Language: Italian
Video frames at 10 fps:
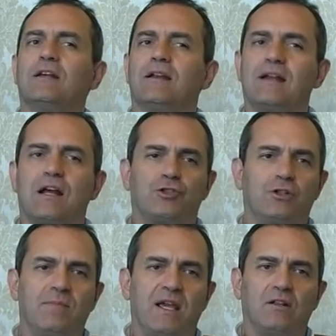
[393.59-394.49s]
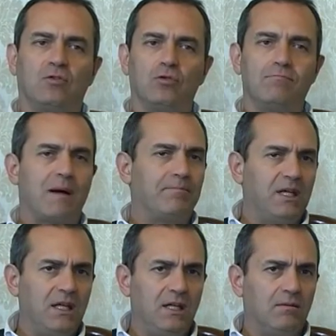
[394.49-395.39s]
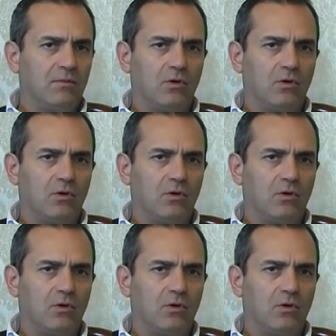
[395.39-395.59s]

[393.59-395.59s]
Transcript: del Rinascimento, i bambini,